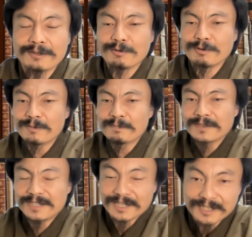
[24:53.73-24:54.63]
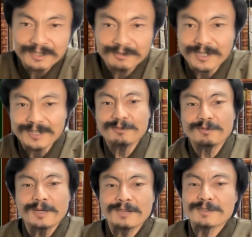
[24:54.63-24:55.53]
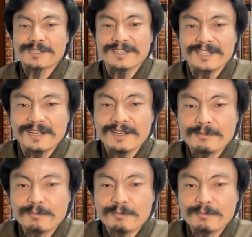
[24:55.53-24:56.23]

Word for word: あの、利益が出るなんてこともありますんでね、